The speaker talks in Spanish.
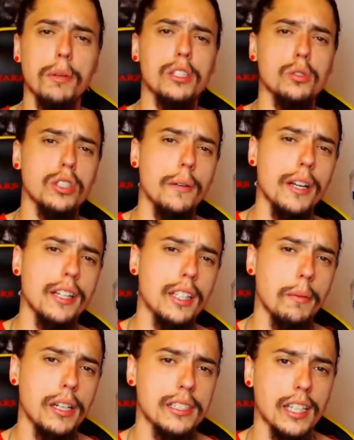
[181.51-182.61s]
puedes suscribir,
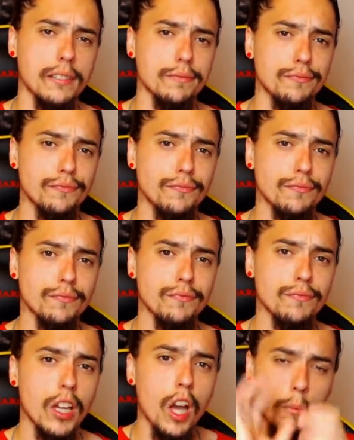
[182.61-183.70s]
triplista?
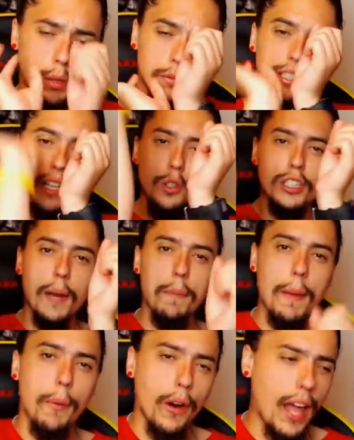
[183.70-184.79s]
Pues metiendo un triple por